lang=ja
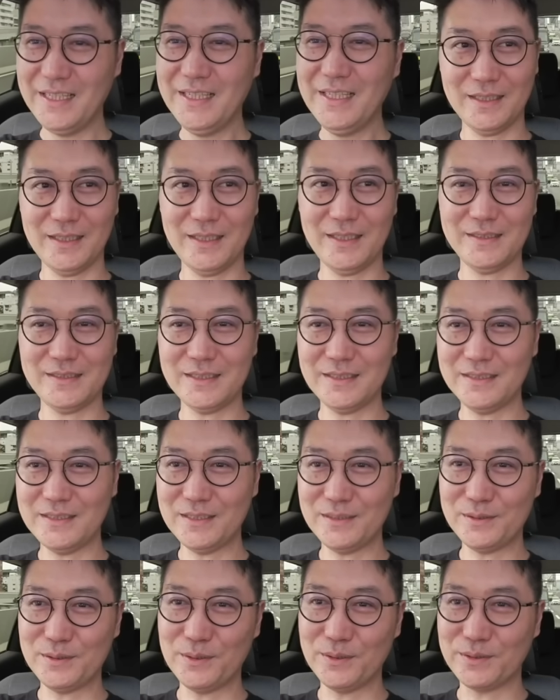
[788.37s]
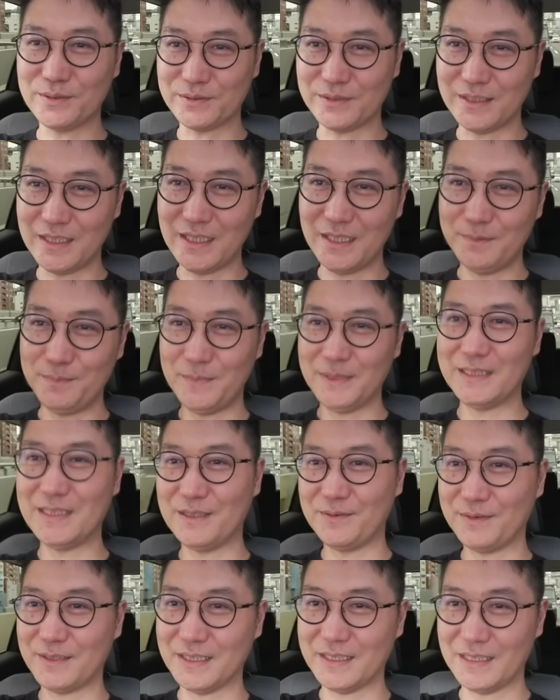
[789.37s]
えー、チャンネル登録がま
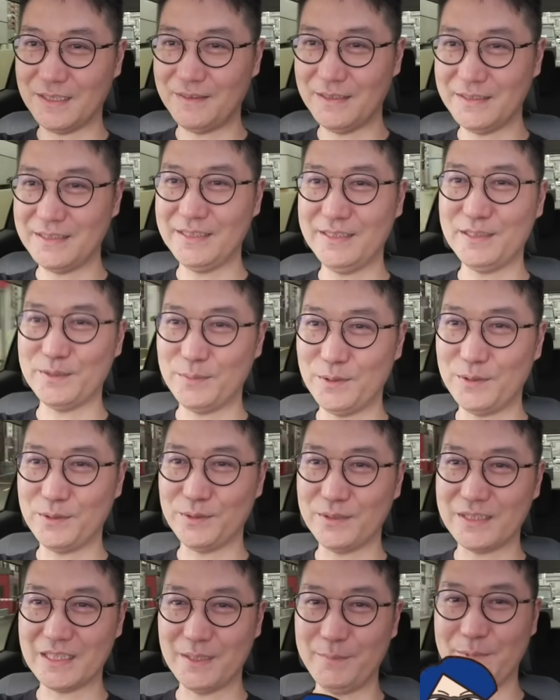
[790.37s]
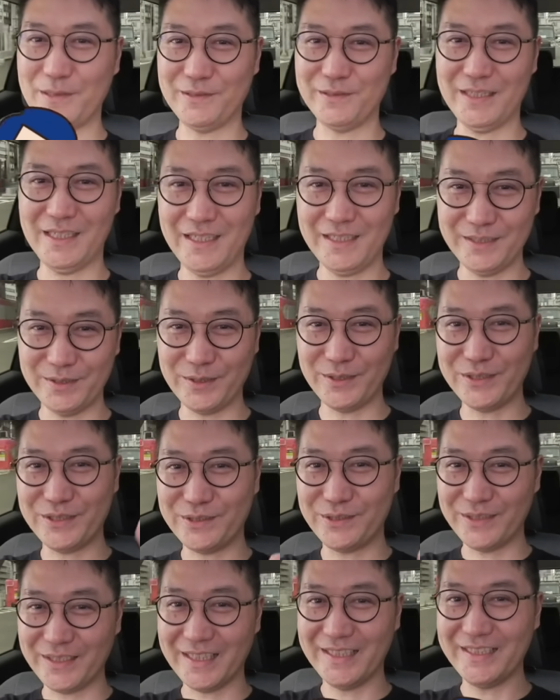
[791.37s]
だの方はぜひともこのタイミングでよろし
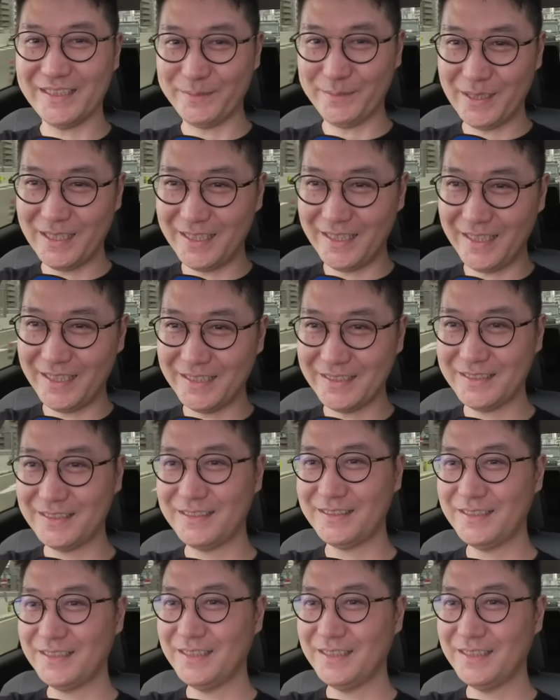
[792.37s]
くお願いします。